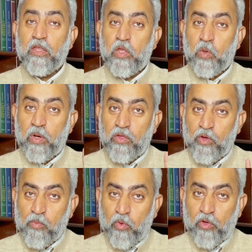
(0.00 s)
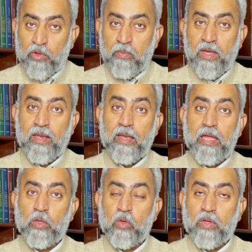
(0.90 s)
जिन्होंने जम्मू कश्मीर
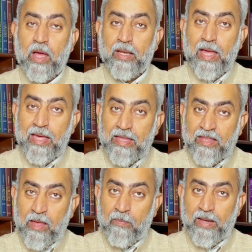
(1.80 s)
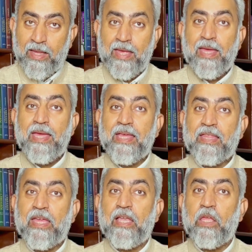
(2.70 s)
हिंदुस्तान का हिस्सा बने
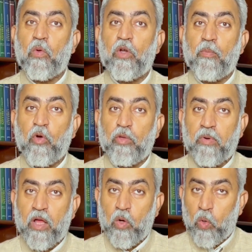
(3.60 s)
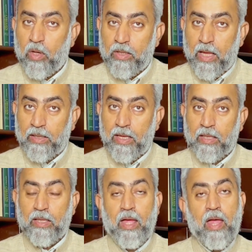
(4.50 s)
इसके लिए उन्होंने बहुत बड़ा रोल अदा
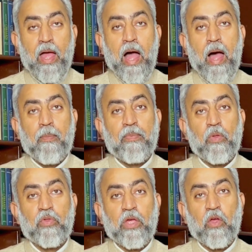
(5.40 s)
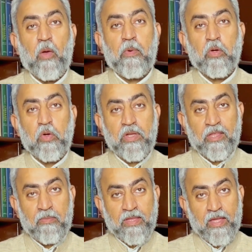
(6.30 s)
किया था आपने उसकी गवर्नमेंट को
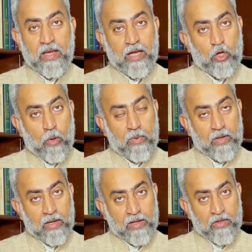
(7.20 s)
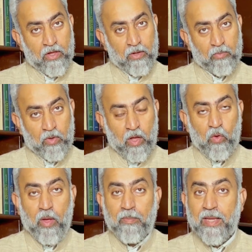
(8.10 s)
डिसमिस करके टॉपल करके शेख अब्दुल्ला
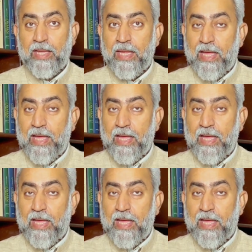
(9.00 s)
को आपने